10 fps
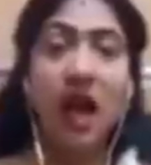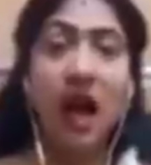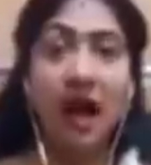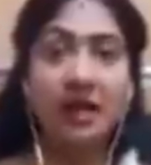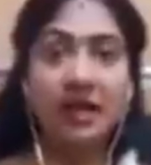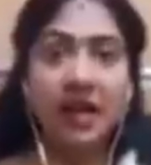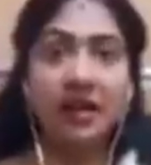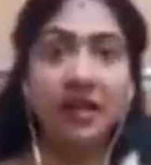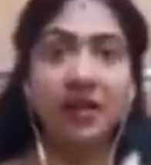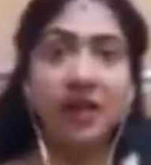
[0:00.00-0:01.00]
ஹார்ட்
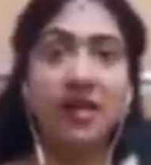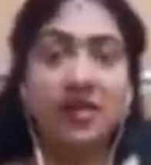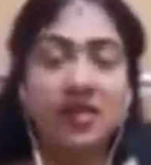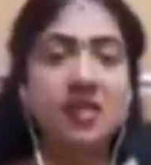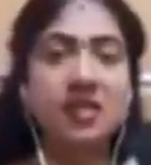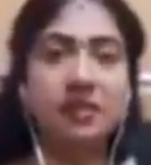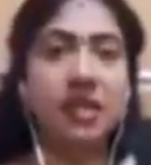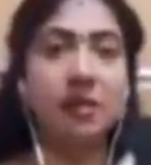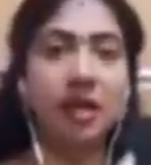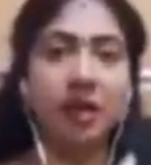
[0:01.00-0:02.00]
அட்டாக்னு கேட்டோன்னா அதிர்ச்சியிலிருந்து
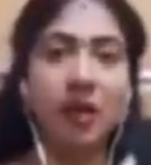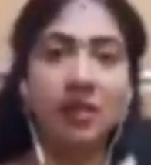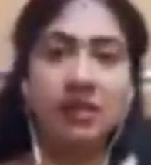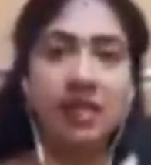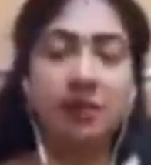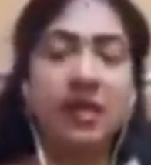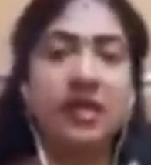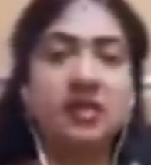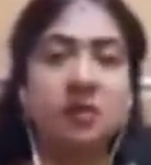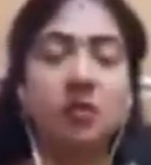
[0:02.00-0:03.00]
மீள மாட்டேங்கிறோம் அது
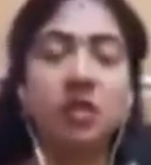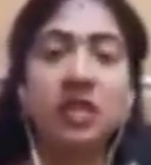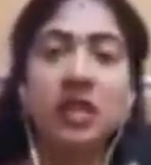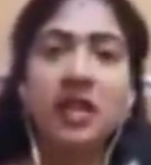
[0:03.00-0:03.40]
செலிபிரிட்டிஸ்னும் போது